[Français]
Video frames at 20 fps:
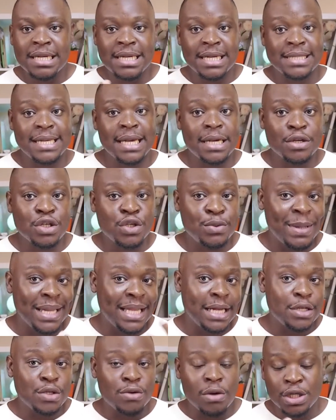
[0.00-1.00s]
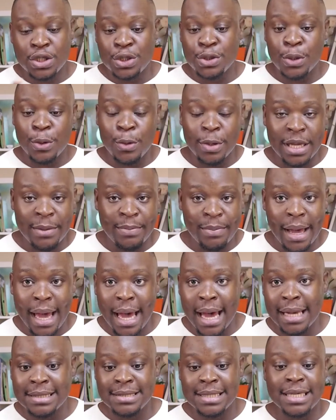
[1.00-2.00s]
Et c'est que tu peut-être toi tu ne connais
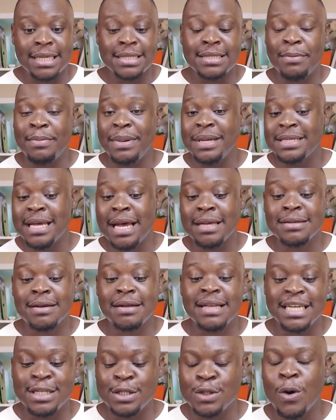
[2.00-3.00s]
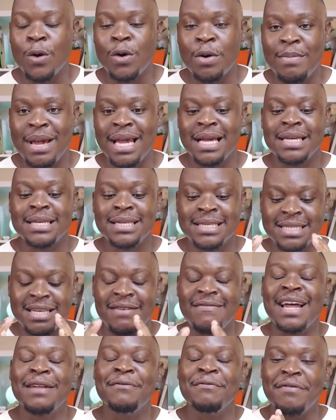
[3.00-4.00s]
pas ce qui se passe entre les stocks, mais
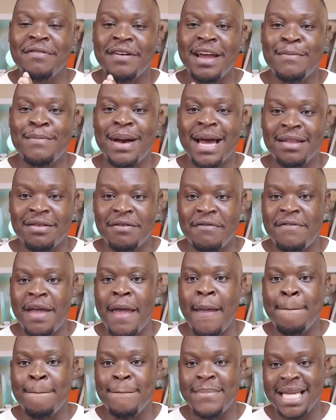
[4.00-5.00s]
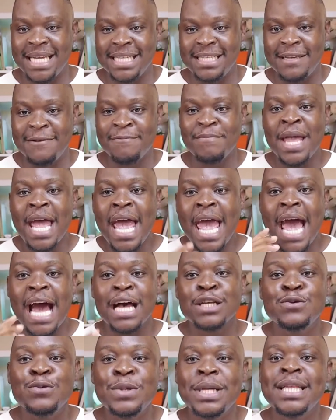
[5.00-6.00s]
ça va vraiment te faire plaisir.
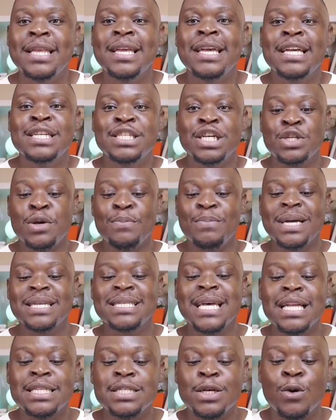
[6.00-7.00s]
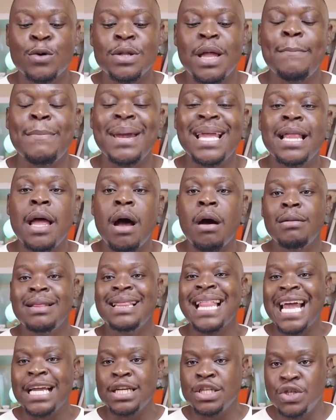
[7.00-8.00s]
Ensuite, je te présente ce qu'on appelle
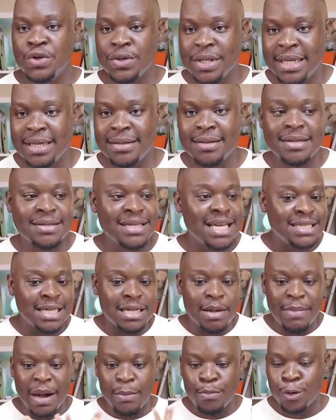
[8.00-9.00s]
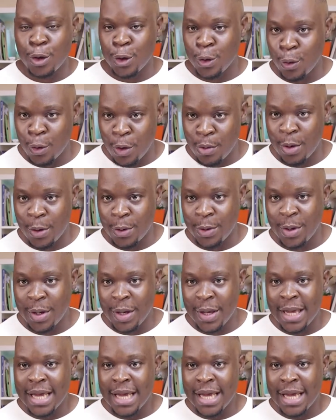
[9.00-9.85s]
online jury. Ça, ce n'est pas pour tout le monde.